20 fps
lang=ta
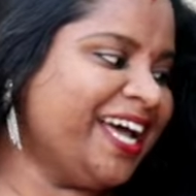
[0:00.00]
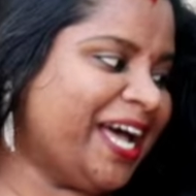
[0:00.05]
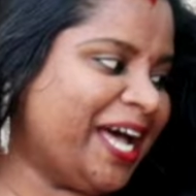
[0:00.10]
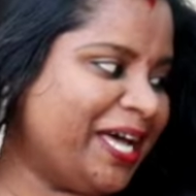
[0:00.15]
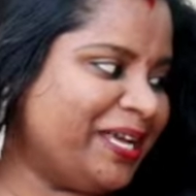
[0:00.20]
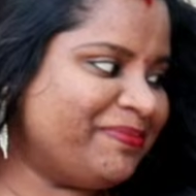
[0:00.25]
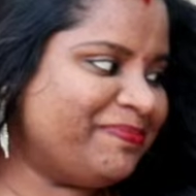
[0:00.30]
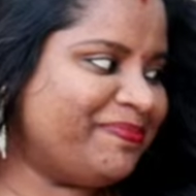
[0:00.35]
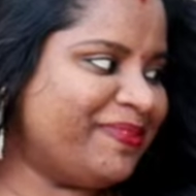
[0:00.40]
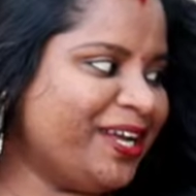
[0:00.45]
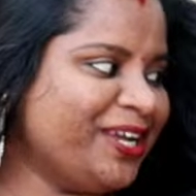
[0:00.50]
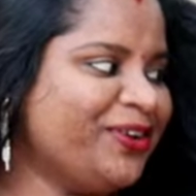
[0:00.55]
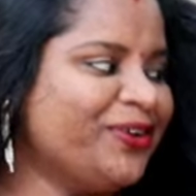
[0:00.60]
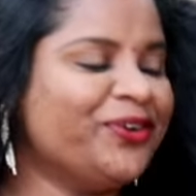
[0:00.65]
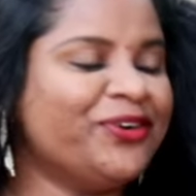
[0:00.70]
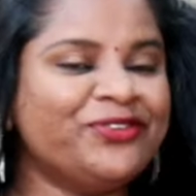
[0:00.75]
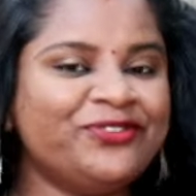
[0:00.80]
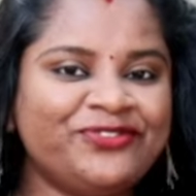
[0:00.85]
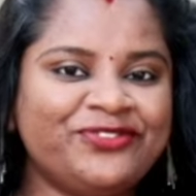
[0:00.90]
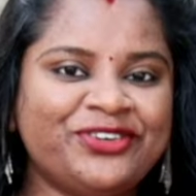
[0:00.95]
ஹேர் பேக்
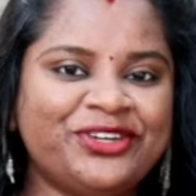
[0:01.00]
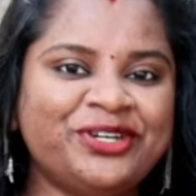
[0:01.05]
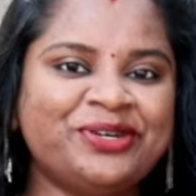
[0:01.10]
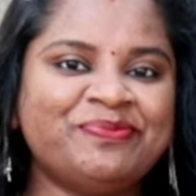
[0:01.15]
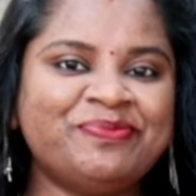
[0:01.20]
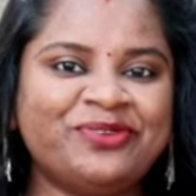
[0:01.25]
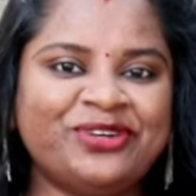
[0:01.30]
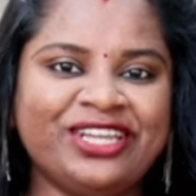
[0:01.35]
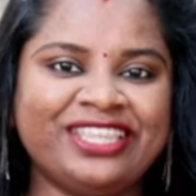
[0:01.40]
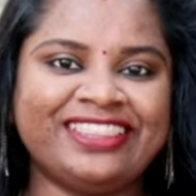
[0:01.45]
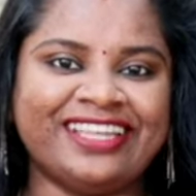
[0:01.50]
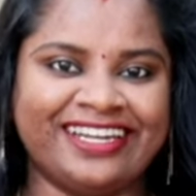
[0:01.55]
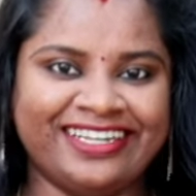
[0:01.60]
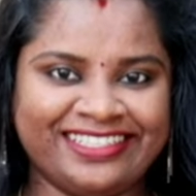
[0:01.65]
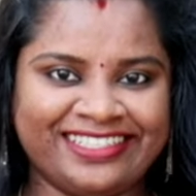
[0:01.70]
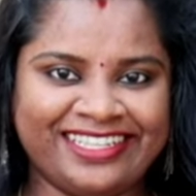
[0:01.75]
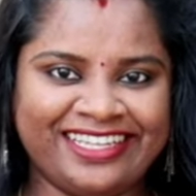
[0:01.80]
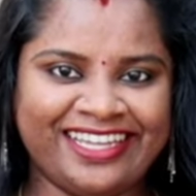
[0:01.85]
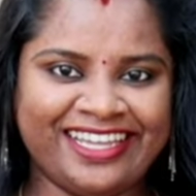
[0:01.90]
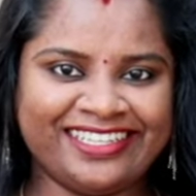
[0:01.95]
ஒவ்வொன்றும் முடி
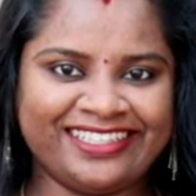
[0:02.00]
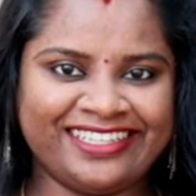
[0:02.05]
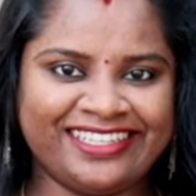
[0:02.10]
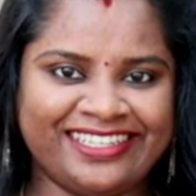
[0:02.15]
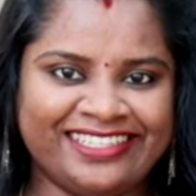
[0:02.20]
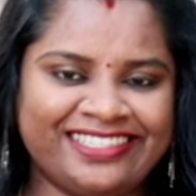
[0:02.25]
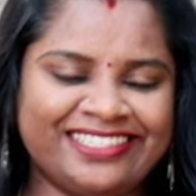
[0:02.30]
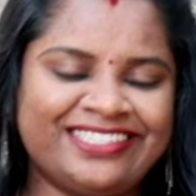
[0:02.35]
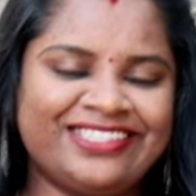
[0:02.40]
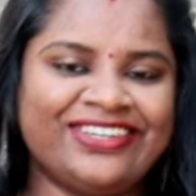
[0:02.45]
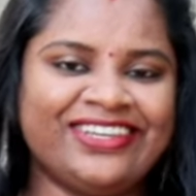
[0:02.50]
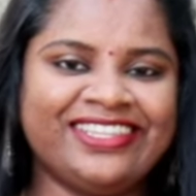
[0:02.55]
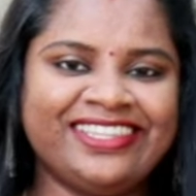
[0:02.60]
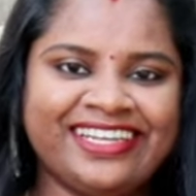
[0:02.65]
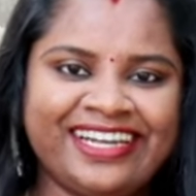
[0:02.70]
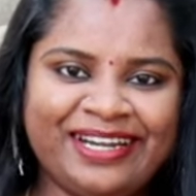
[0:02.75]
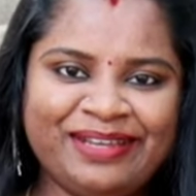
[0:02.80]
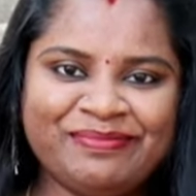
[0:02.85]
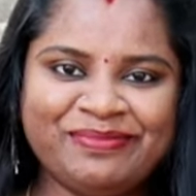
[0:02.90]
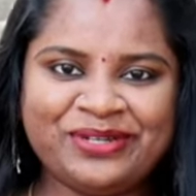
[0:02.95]
தனித்தனியாக தெரியுது ஸோ
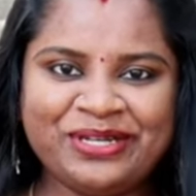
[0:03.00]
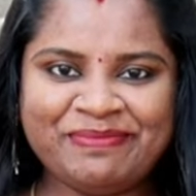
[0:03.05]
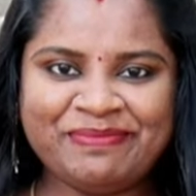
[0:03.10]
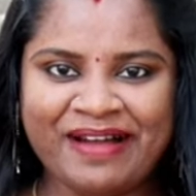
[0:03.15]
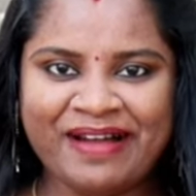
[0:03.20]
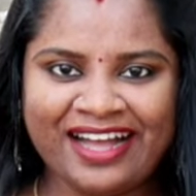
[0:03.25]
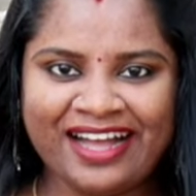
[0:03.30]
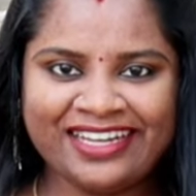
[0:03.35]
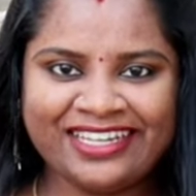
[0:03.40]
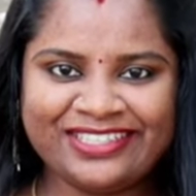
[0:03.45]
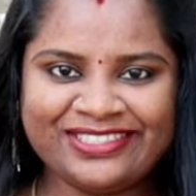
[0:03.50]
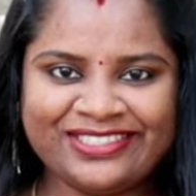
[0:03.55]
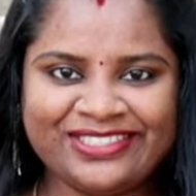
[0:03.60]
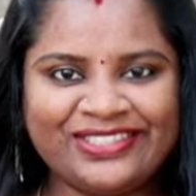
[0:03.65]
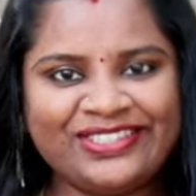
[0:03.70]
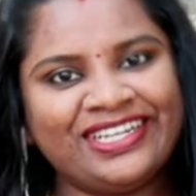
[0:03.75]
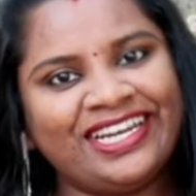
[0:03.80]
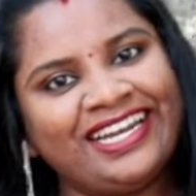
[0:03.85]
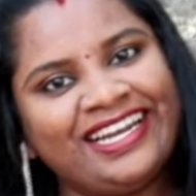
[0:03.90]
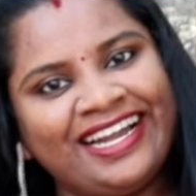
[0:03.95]
இதனால் முடி
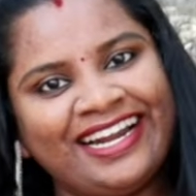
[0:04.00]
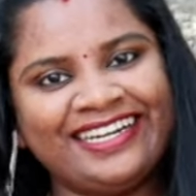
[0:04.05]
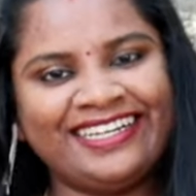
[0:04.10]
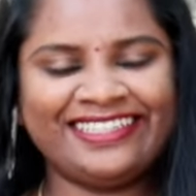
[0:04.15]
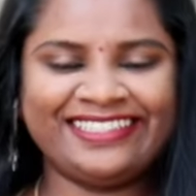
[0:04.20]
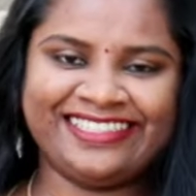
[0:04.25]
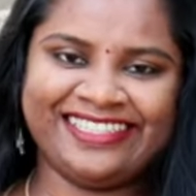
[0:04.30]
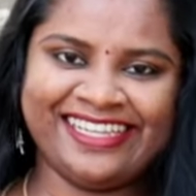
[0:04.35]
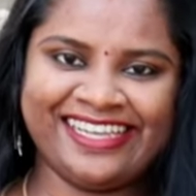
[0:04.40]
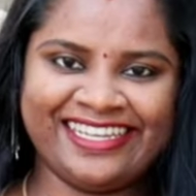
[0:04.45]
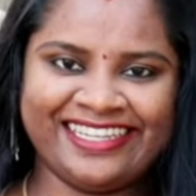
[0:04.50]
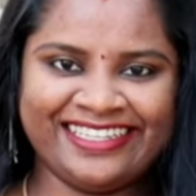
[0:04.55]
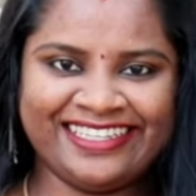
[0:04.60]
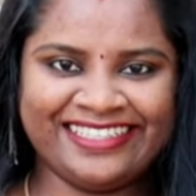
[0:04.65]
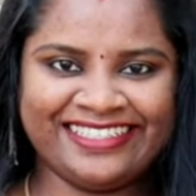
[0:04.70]
பார்க்குறதுக்கும் நல்லா அடர்த்தியாக